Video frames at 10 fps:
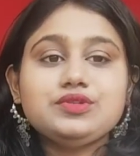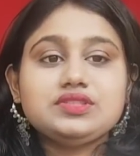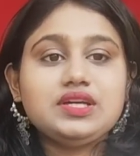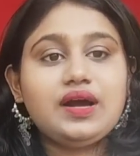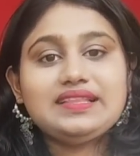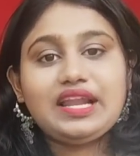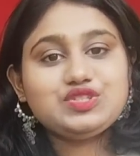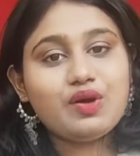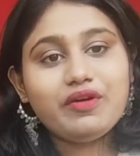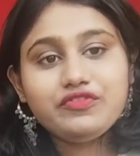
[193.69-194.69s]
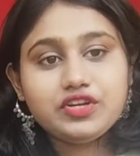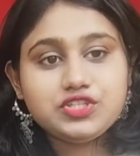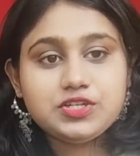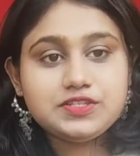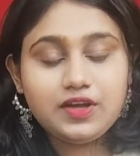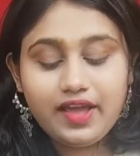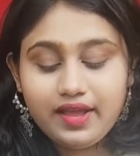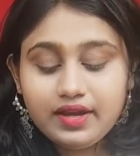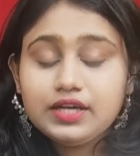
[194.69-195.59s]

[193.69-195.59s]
ভর্তি হয় তারা সবাই ফ্রেশার্স হয়